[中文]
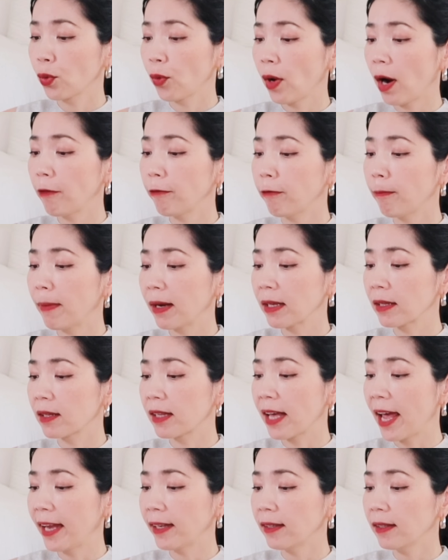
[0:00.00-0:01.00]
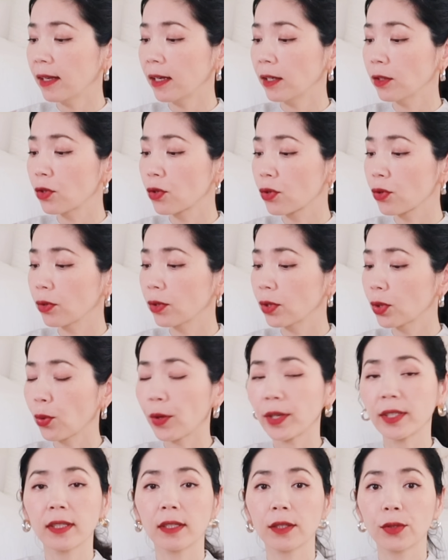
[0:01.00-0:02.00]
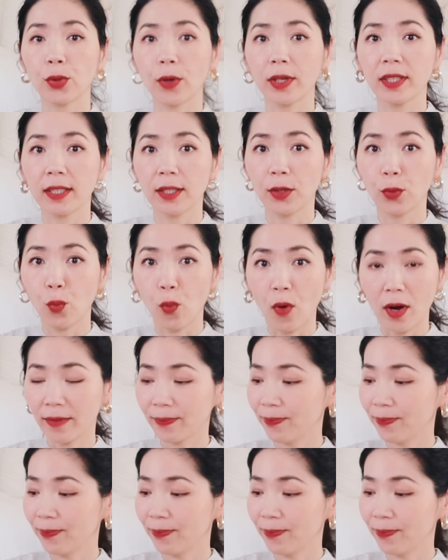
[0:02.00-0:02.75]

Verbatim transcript: 12 Month Ending June 2021。